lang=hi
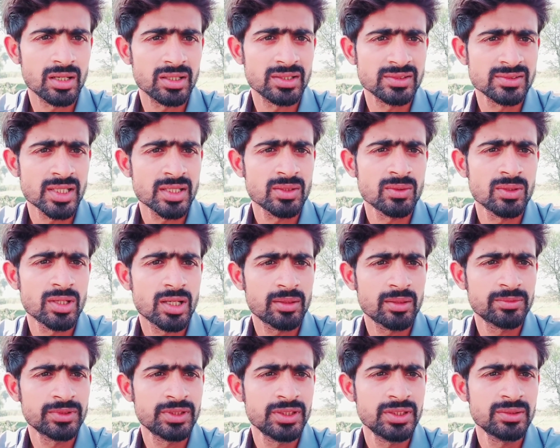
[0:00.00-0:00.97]
जैन
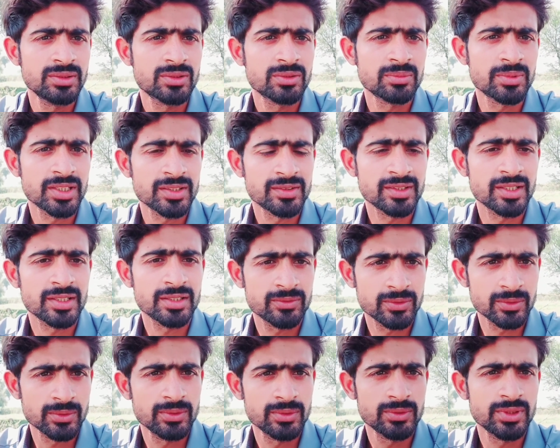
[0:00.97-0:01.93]
अलाबुद्दीन को मैंने ज़्यादा
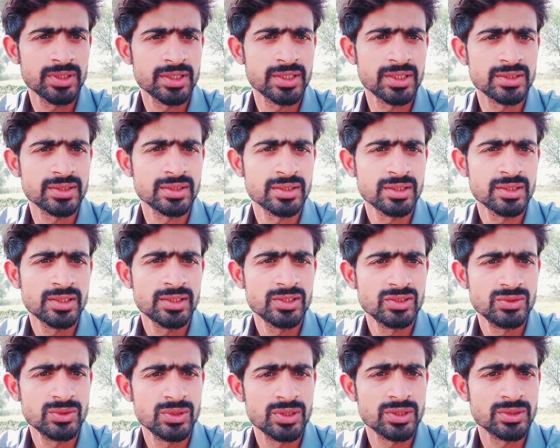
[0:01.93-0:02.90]
फॉलो किया है
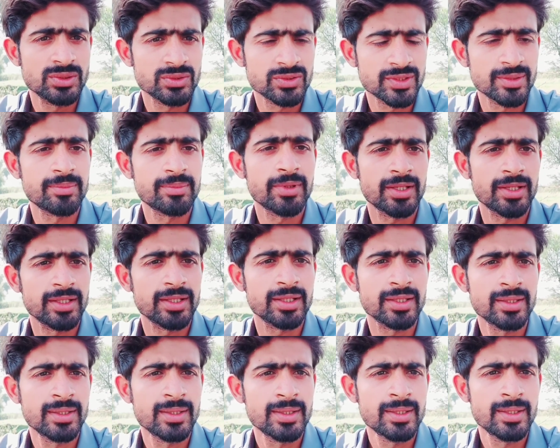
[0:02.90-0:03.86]
जुनेजो से पहले
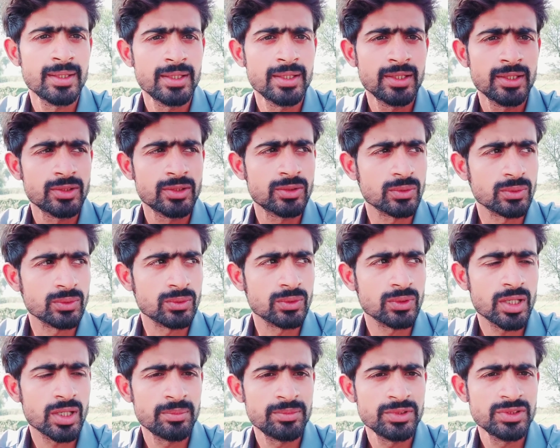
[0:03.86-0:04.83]
तो
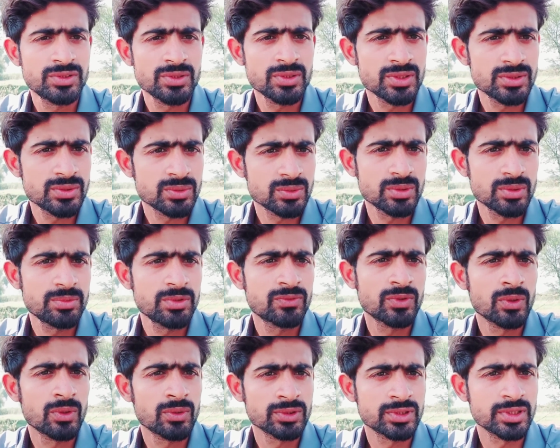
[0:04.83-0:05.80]
अभी जुनेजो को भी
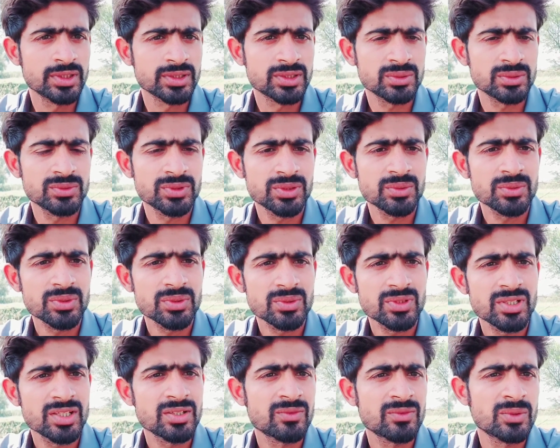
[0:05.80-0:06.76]
ब्लॉग देखता हूँ क्योंकि
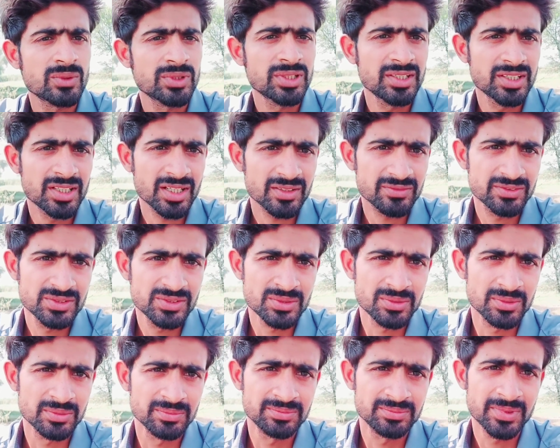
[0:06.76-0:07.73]
उन्होंने ब्लॉगिंग काफ़ी
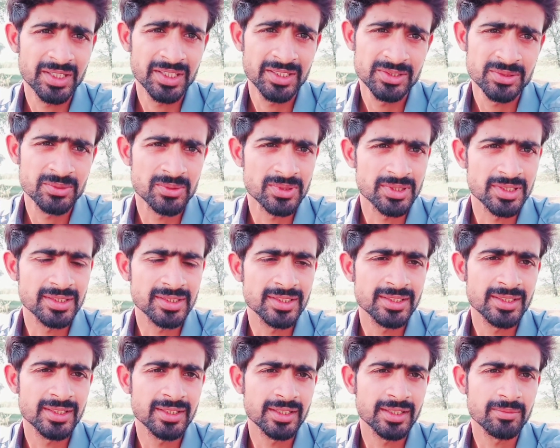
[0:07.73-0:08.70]
छो, पहले छोड़ दी थी
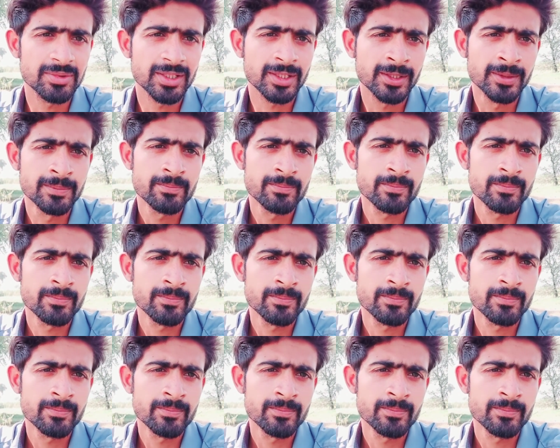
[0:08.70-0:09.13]
तकरीबन